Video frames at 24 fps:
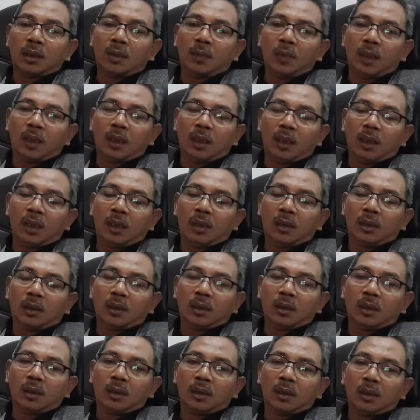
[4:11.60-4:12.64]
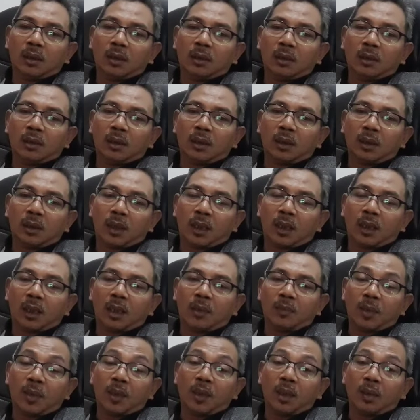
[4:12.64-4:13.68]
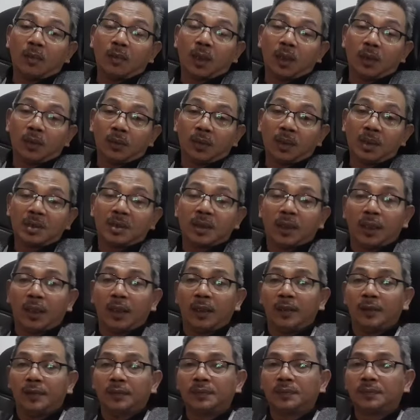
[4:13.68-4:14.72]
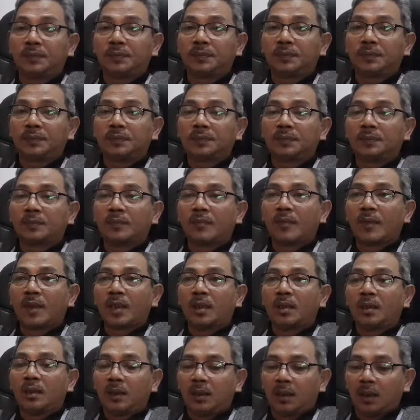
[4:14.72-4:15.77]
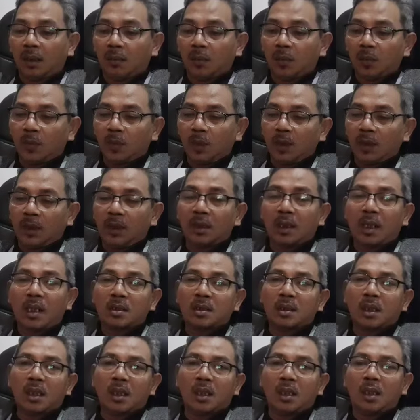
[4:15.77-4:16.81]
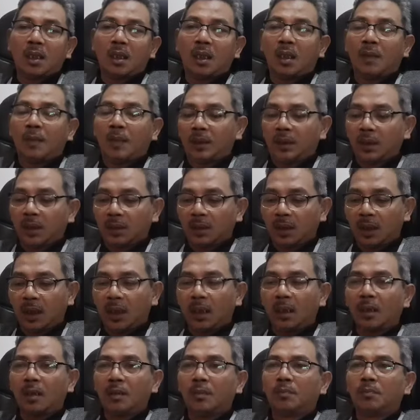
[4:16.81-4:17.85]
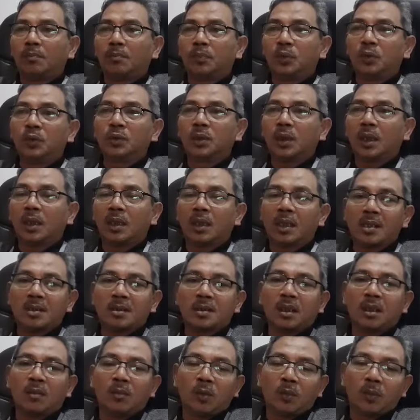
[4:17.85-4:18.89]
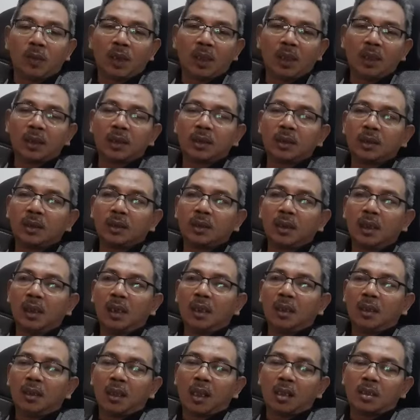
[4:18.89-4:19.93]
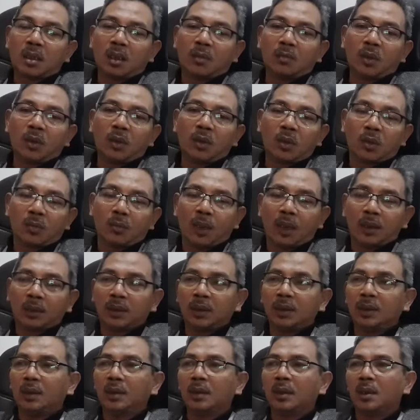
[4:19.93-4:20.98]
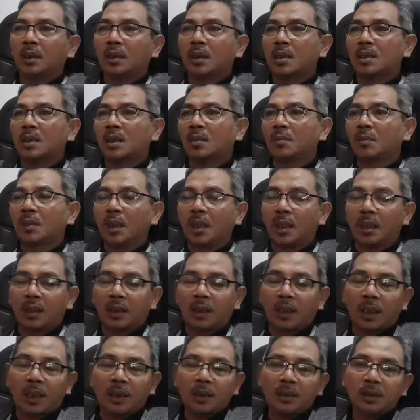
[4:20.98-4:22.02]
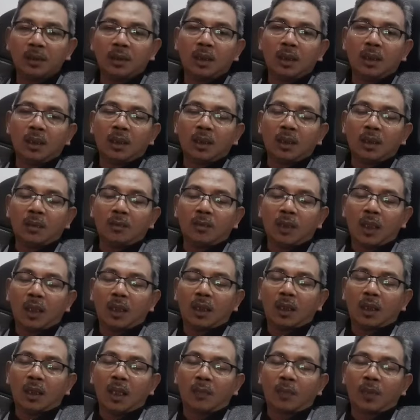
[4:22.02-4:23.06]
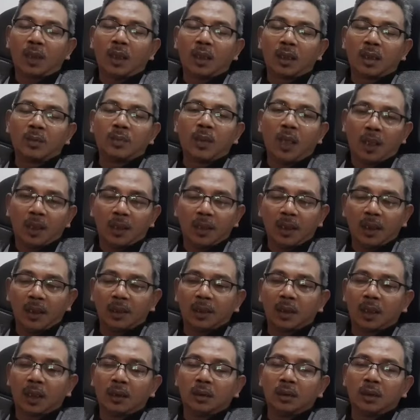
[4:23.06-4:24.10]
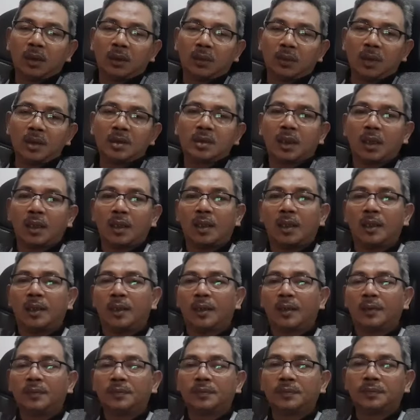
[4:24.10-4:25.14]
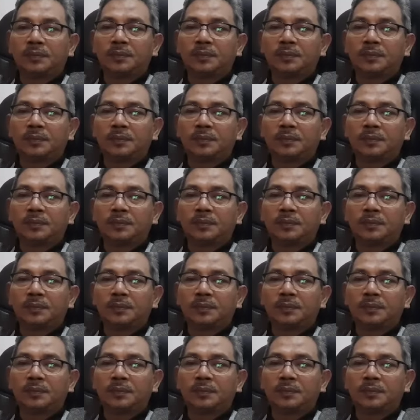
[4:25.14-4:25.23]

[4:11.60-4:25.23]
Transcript: kepada negara bernama Indonesia ini. Tidak memiliki rasa, apa tidak punya rasa memiliki, rasa menghormati, rasa menghargai, apalagi bangga dengan Indonesia Raya.